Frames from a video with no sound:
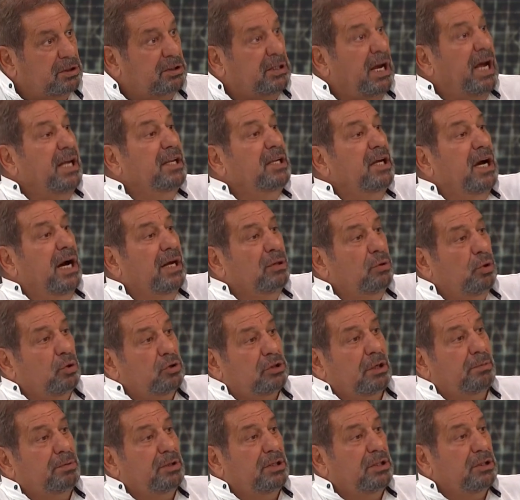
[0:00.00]
Sen Nihat
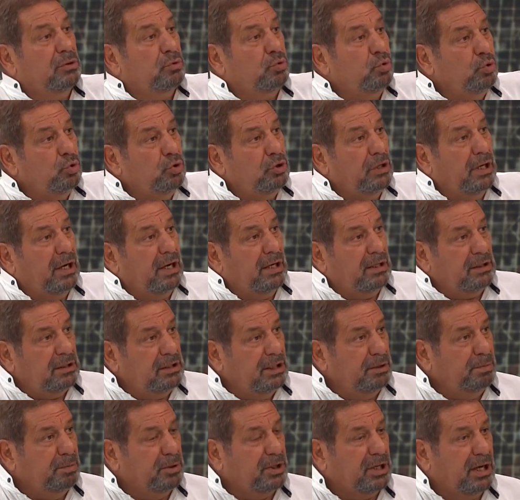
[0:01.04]
Özdemir'i günde
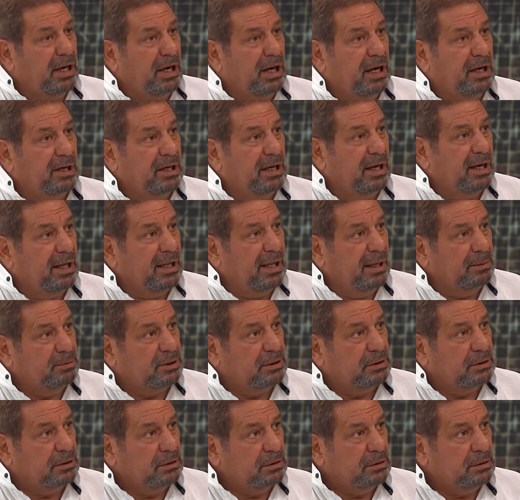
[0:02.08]
20 kere arayan
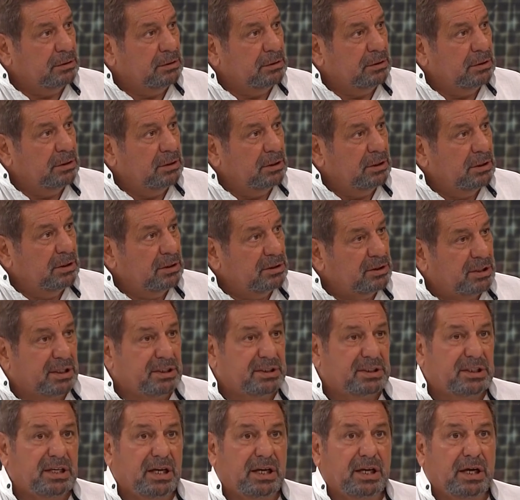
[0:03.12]
adamsın.
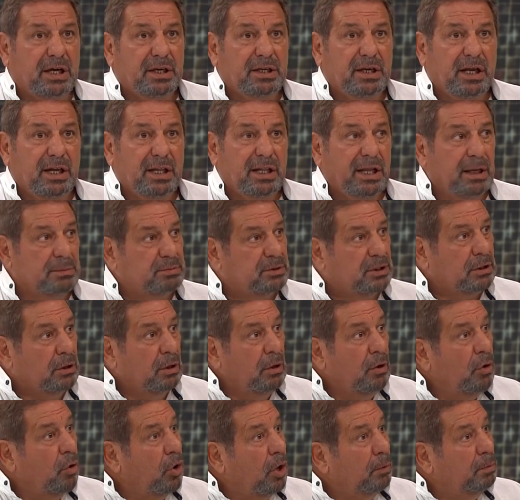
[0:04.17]
8 kere arayan
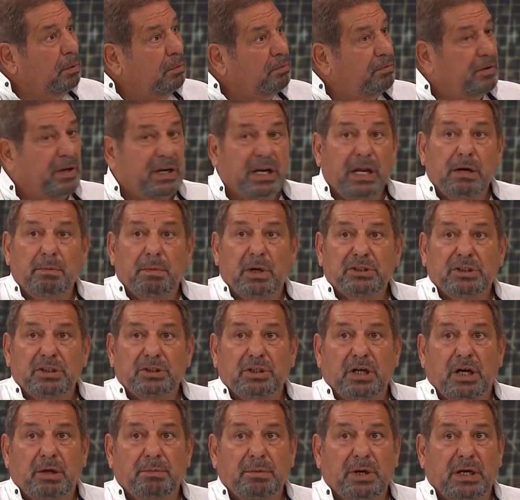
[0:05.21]
adamsın. Ama bu
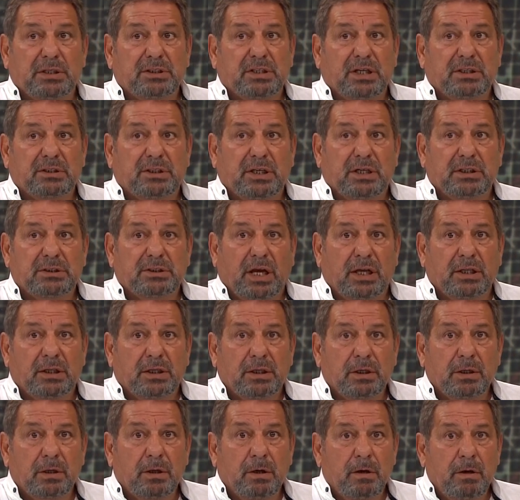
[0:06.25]
Fenerbahçe camiası
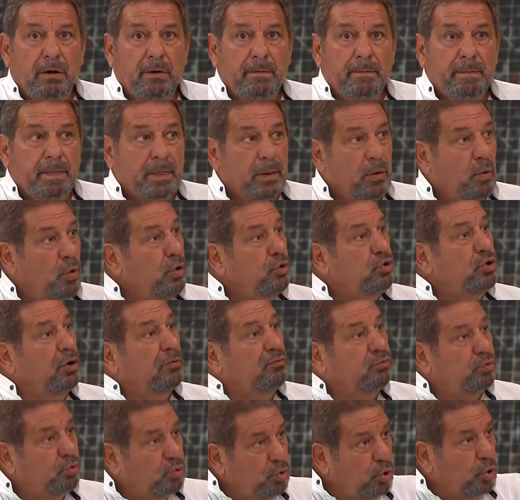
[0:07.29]
enteresan.
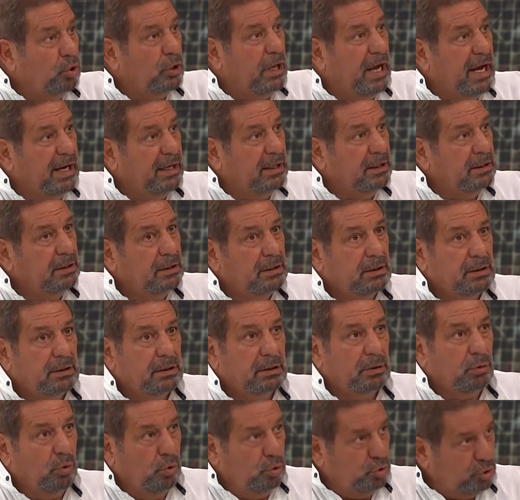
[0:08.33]
Önce vuruyorlar.
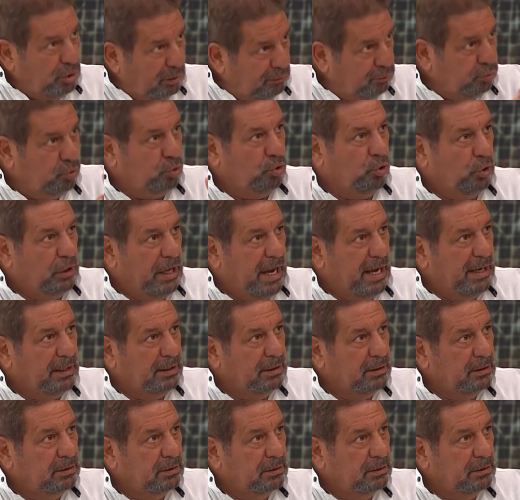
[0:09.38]
Önce vuruyorlar.